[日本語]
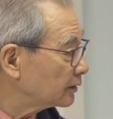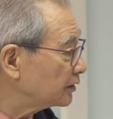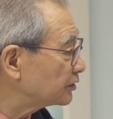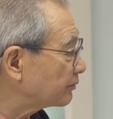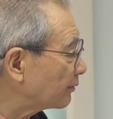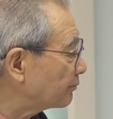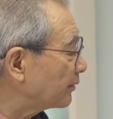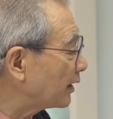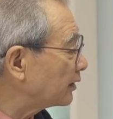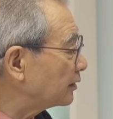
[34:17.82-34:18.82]
う。いちばん
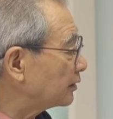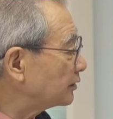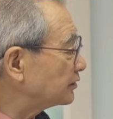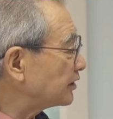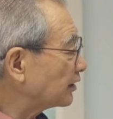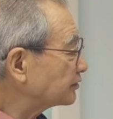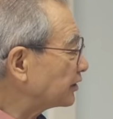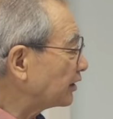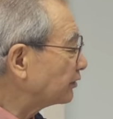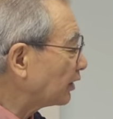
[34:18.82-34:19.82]
め、弱
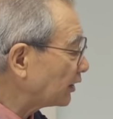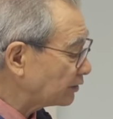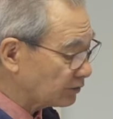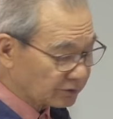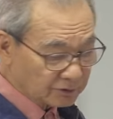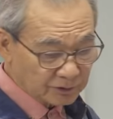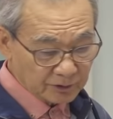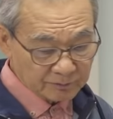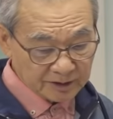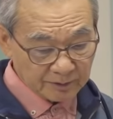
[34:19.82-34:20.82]
者への配慮。こ
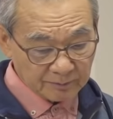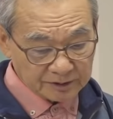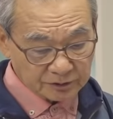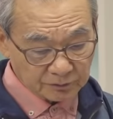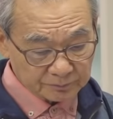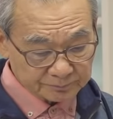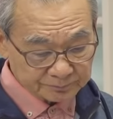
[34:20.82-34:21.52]
れを見てみましょ